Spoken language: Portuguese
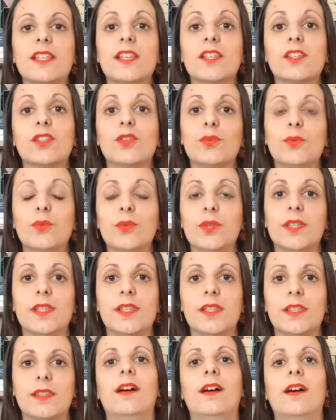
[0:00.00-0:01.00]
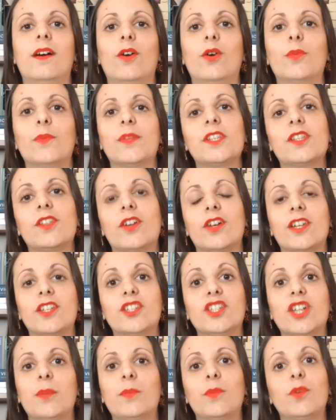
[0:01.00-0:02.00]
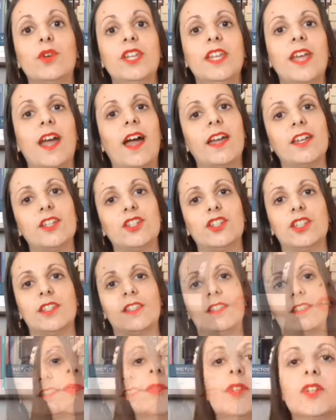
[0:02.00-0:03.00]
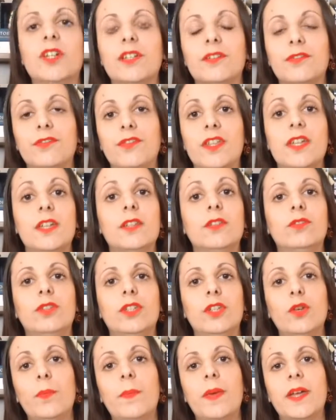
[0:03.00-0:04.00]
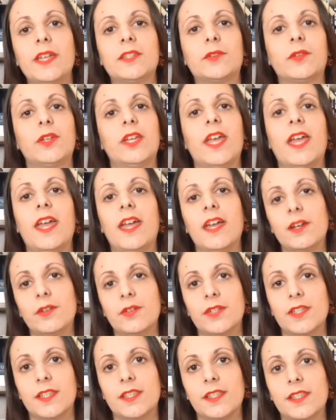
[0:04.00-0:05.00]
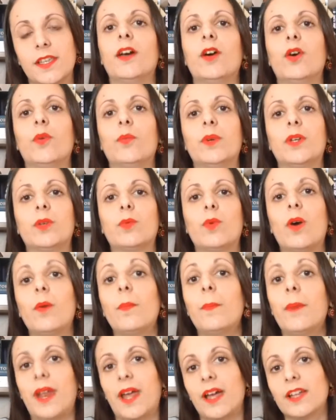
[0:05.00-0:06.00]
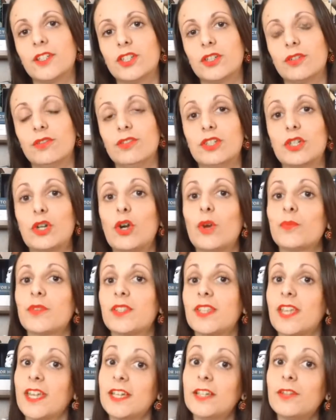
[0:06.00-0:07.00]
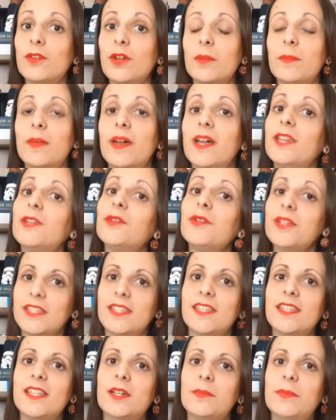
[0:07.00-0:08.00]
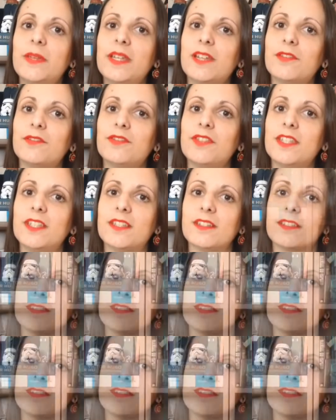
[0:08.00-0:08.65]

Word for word: Azuis, uma História de Amor e AIDS. Biografia do Neil Patrick Harris. Um manual prático de como sair do armário e se dar bem na vida.